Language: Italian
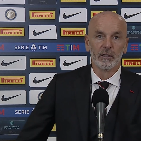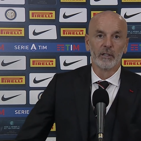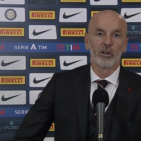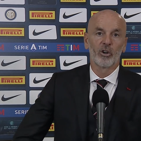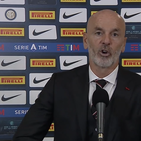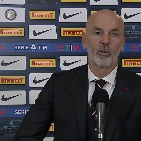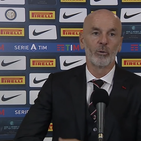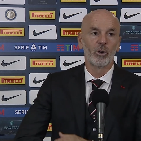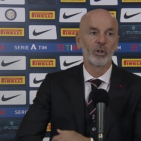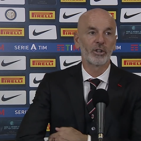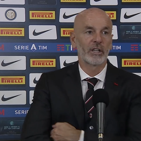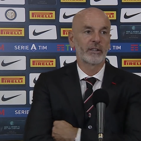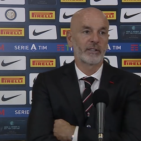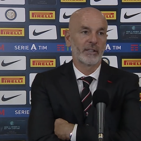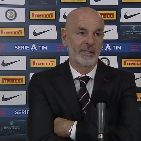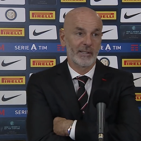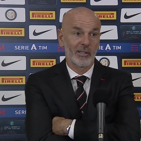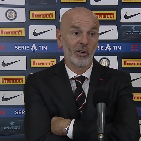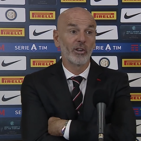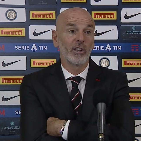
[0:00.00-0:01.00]
con molta
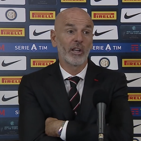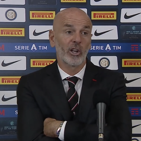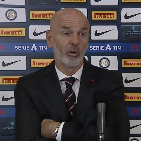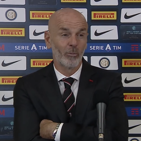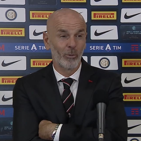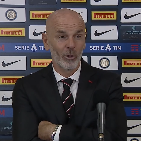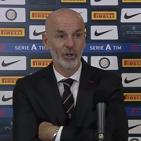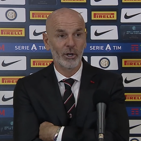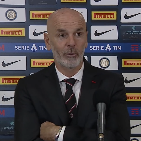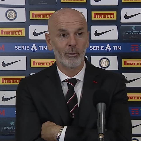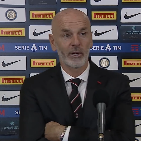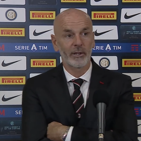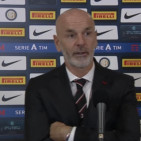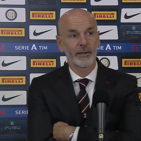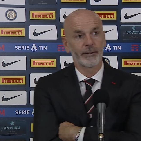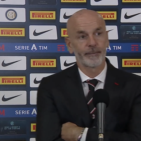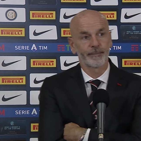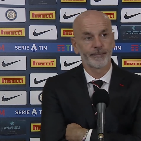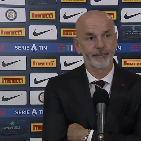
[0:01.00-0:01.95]
attenzione e con molta qualità.